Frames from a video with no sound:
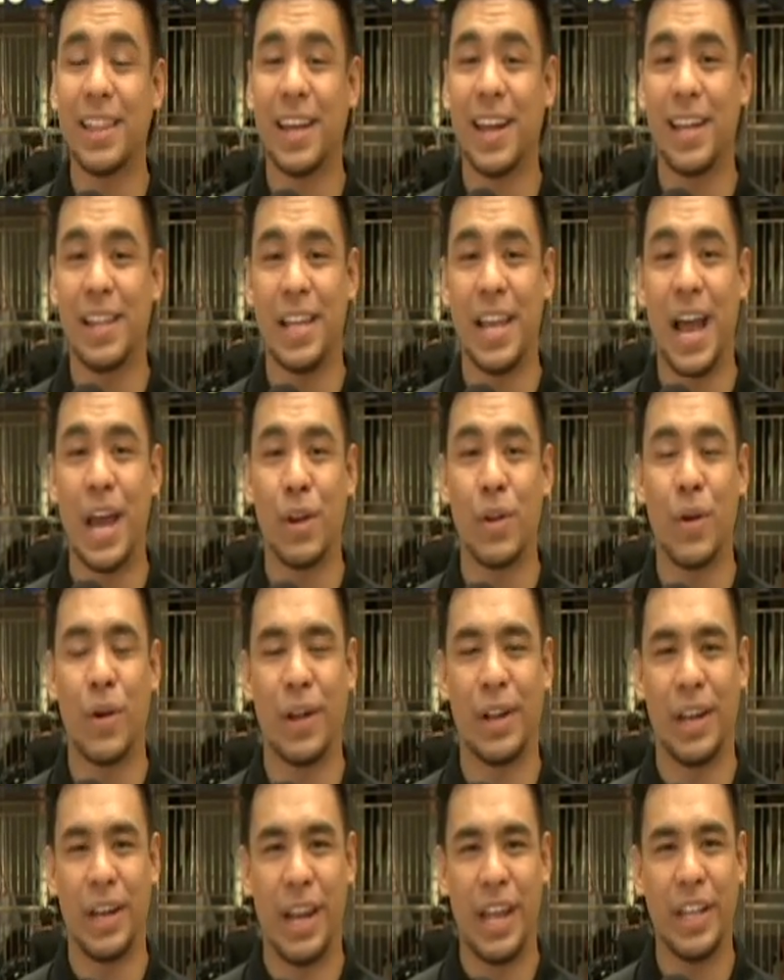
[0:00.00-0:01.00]
at
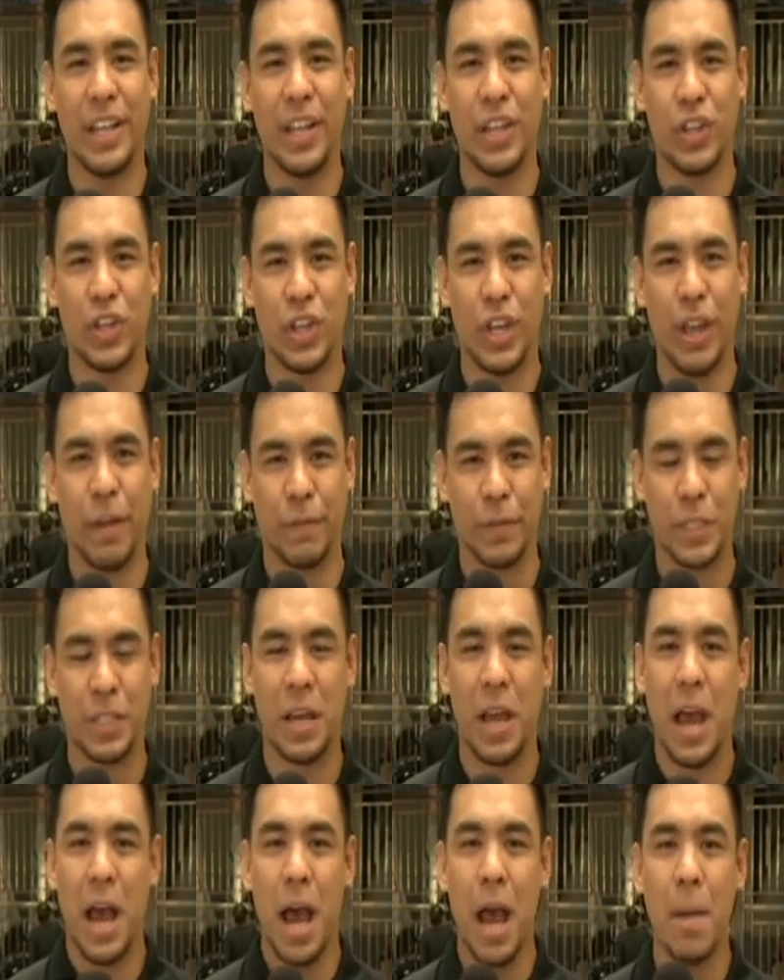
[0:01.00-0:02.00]
Arellano Lady
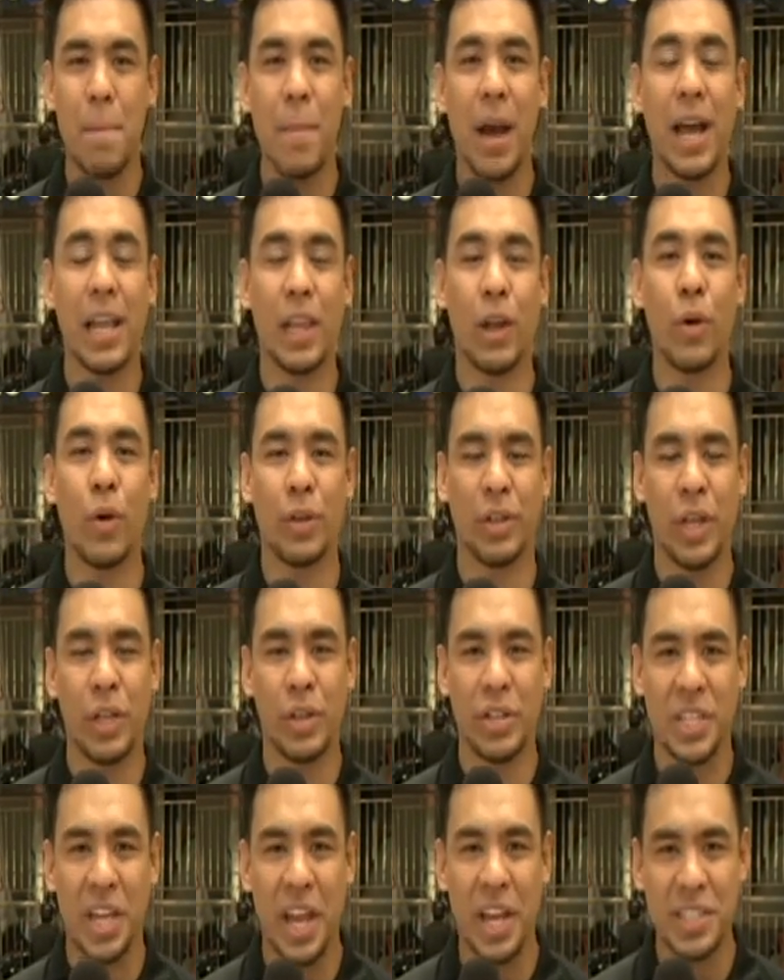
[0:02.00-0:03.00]
Chiefs. Ang mga laro
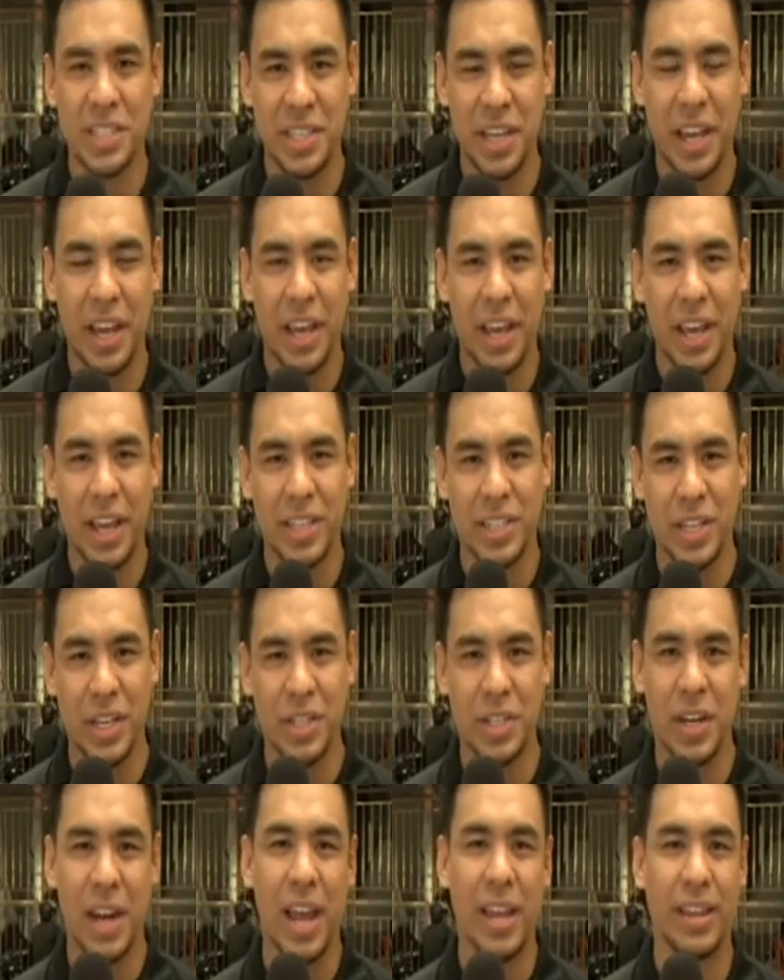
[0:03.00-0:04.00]
dito sa NCAA
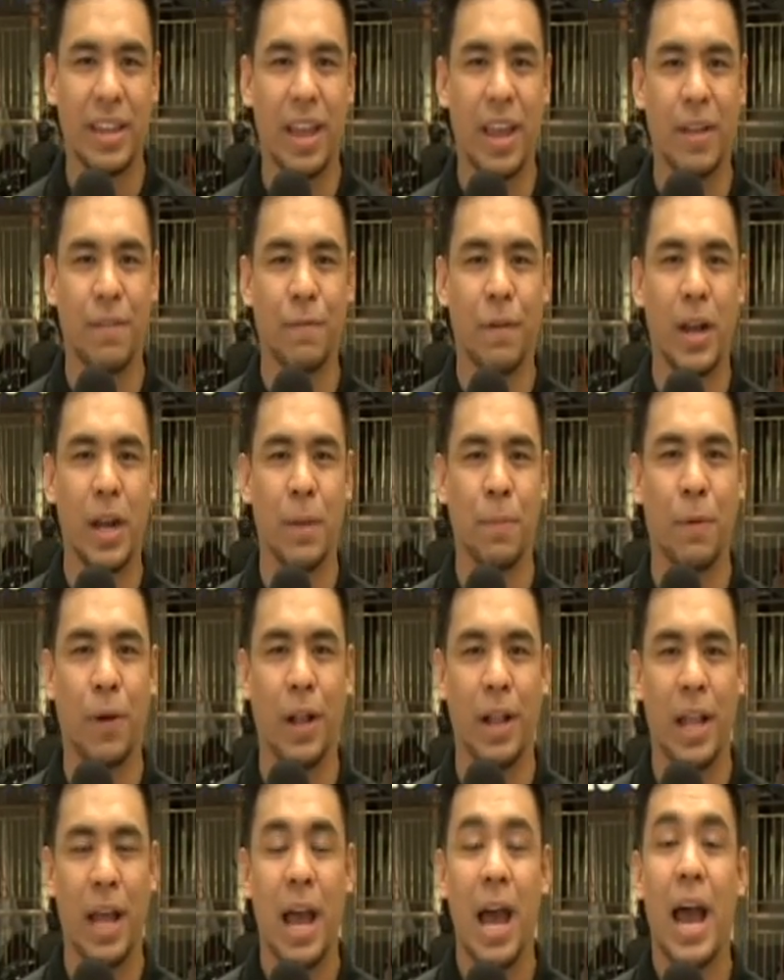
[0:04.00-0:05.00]
Season 98
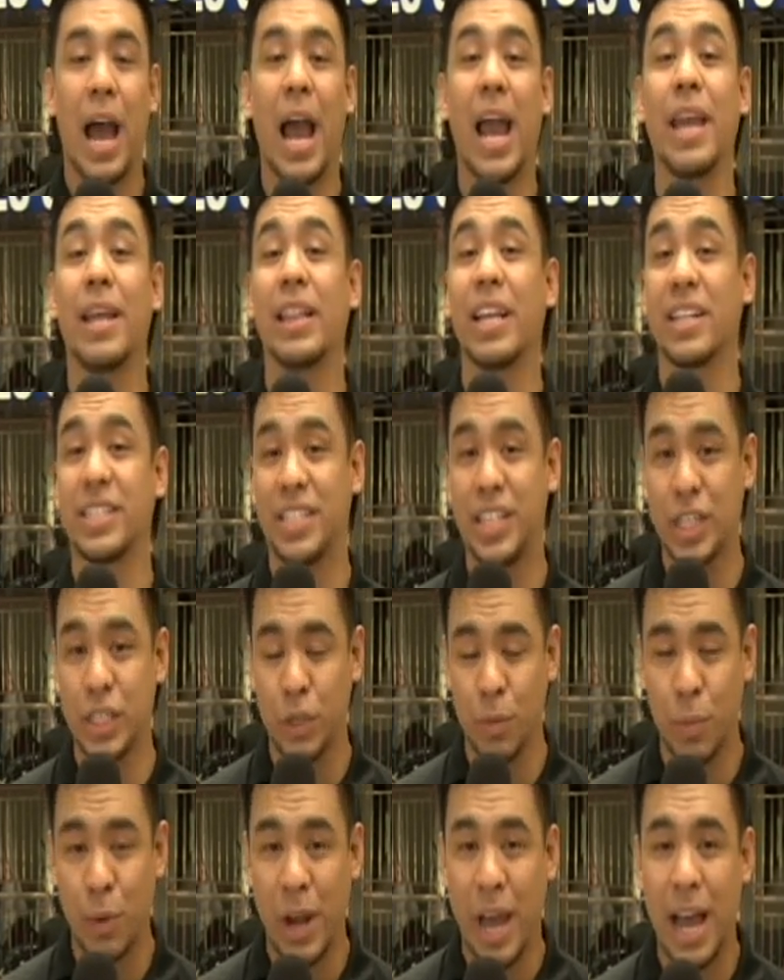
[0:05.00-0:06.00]
Volleyball ay
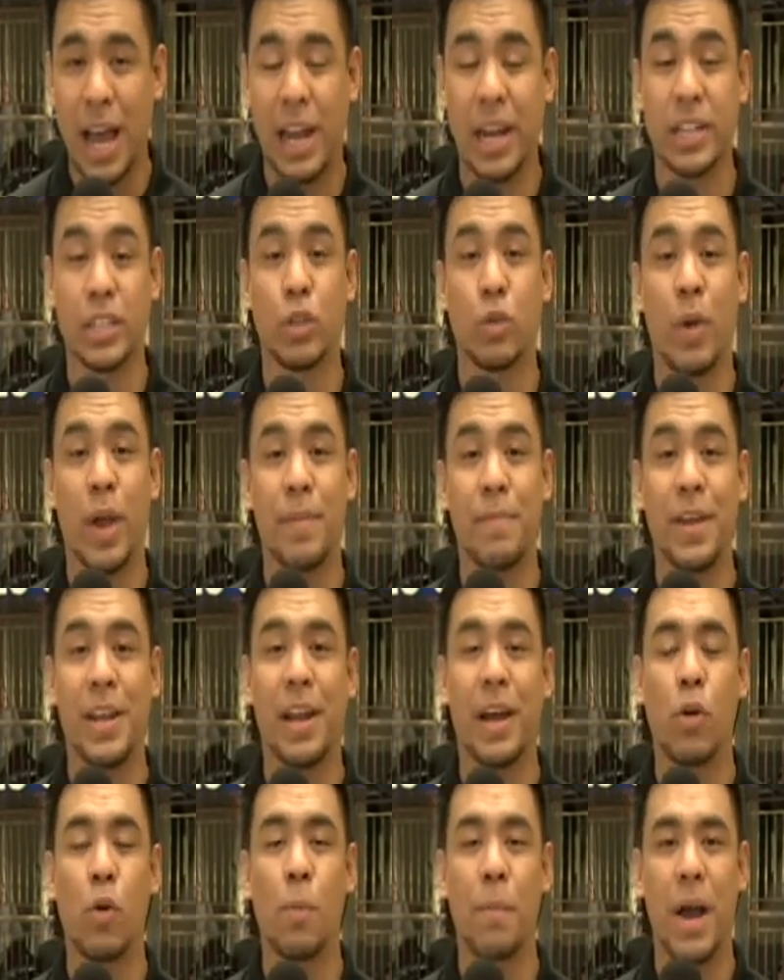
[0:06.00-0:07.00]
nagsisimula alas
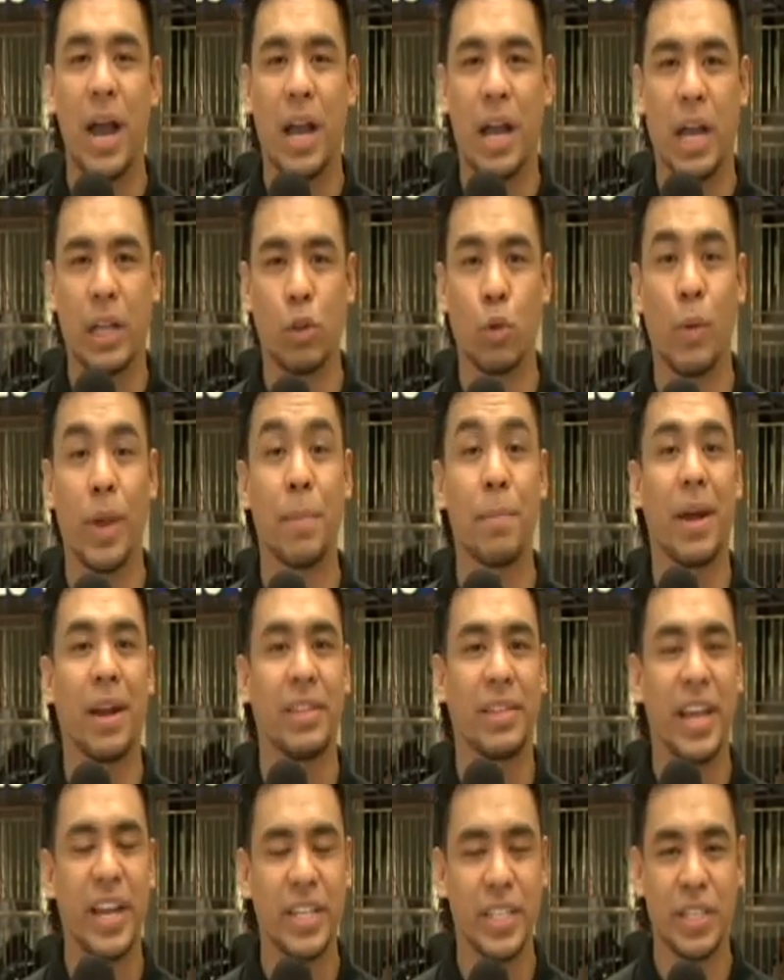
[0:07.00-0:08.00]
9 ng umaga tuwing
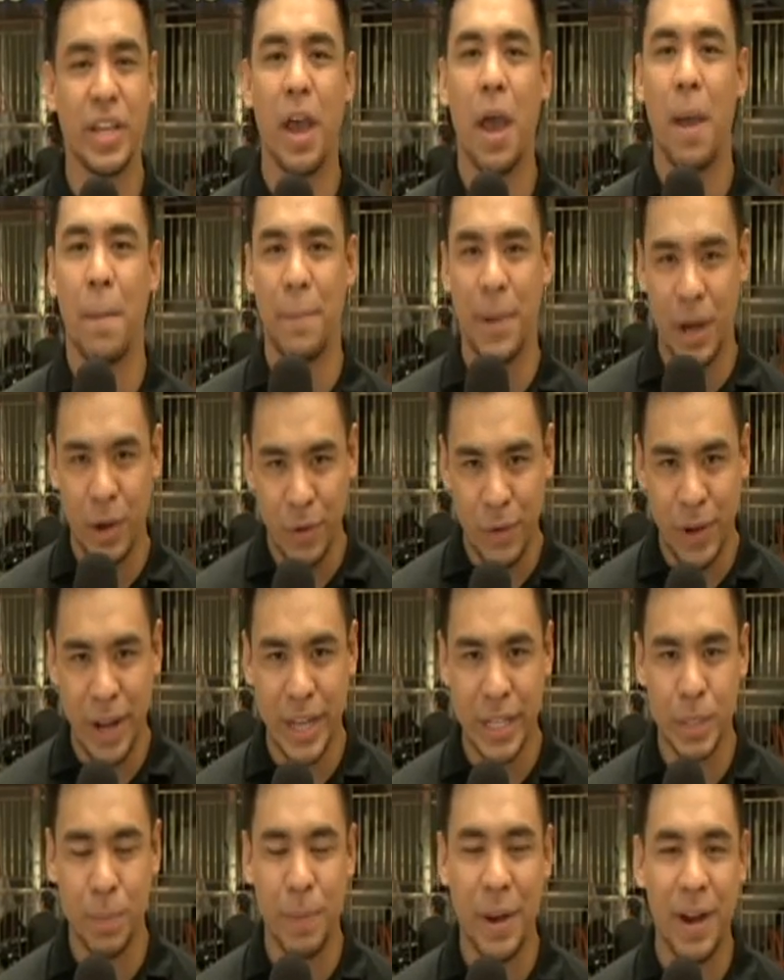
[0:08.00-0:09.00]
Martes,
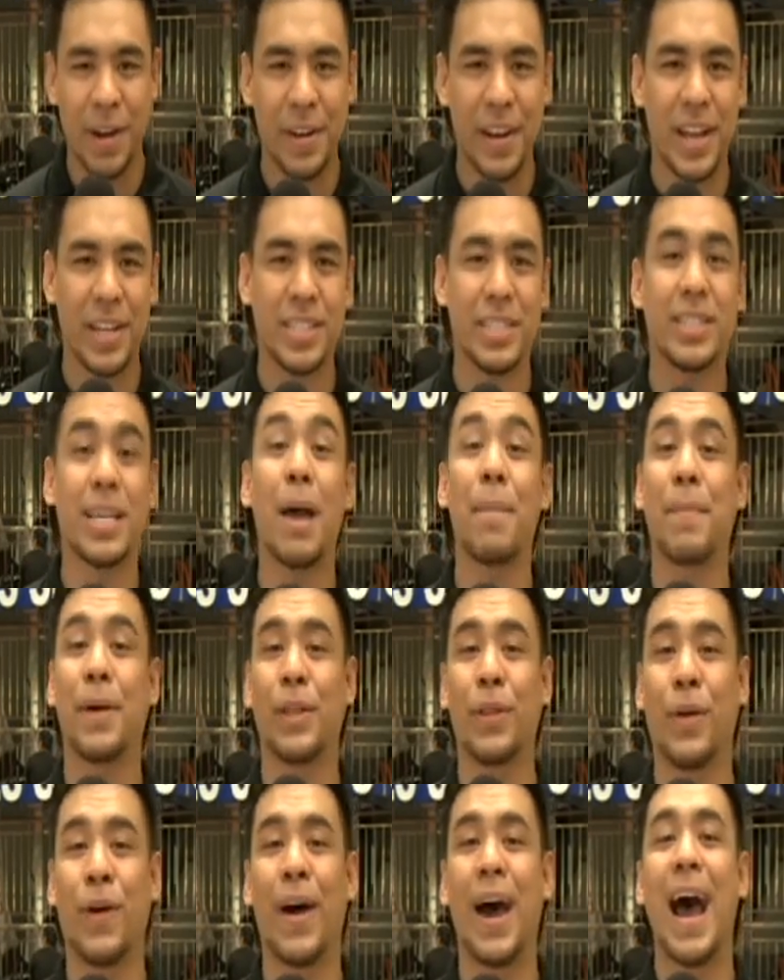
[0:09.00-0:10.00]
Merkules, Biyernes,
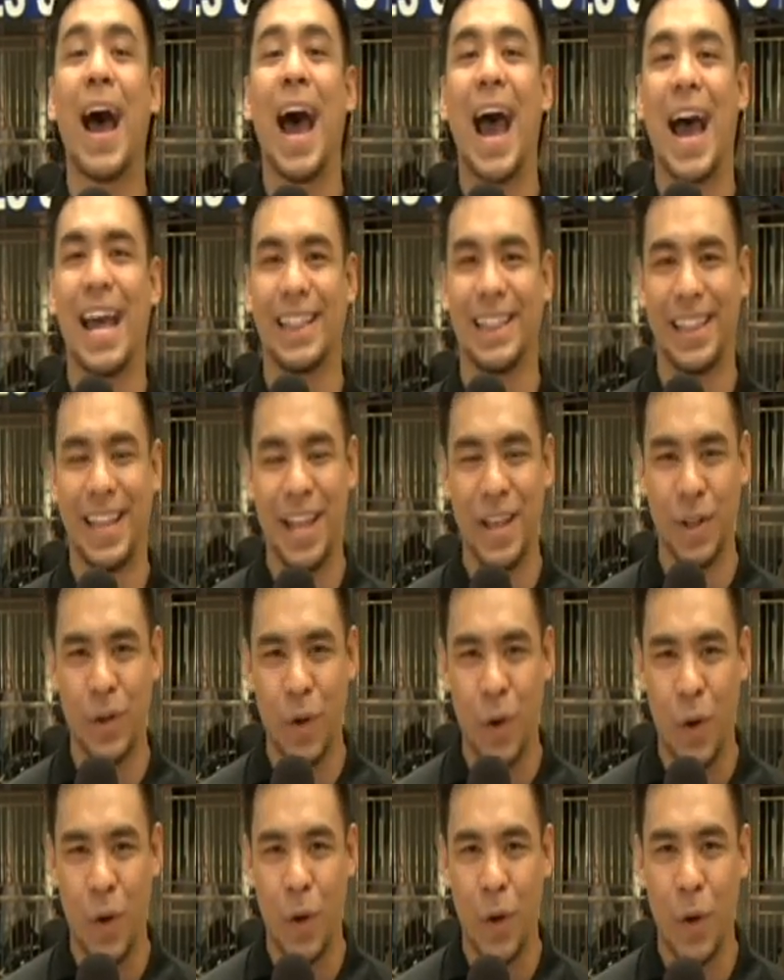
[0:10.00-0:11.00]
Sabado at
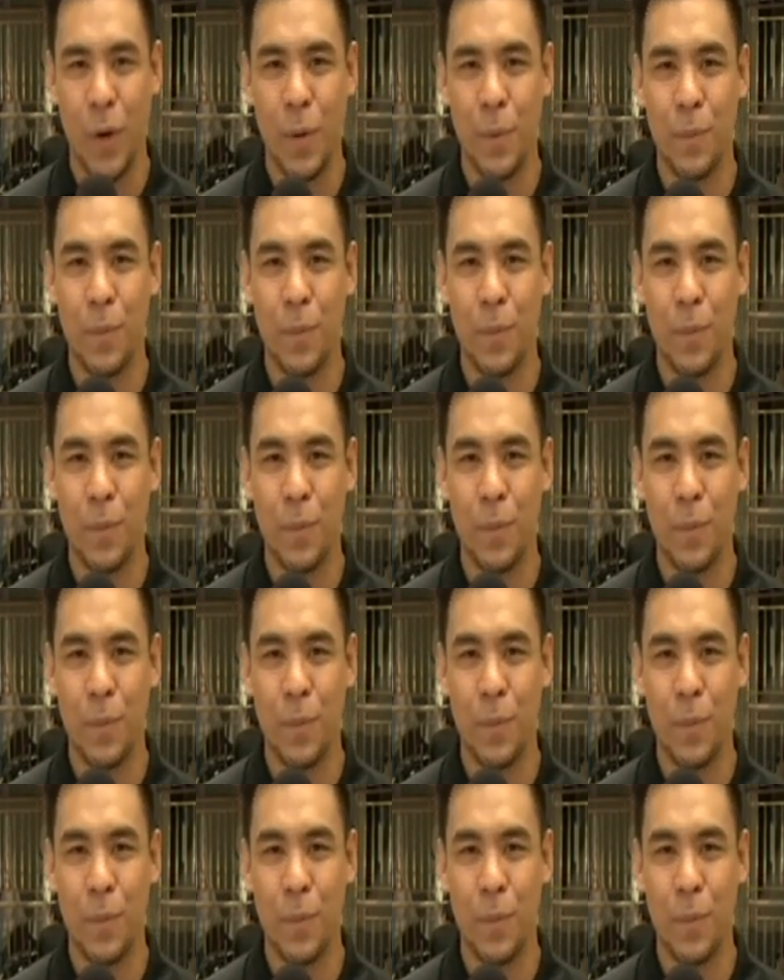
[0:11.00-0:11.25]
Linggo.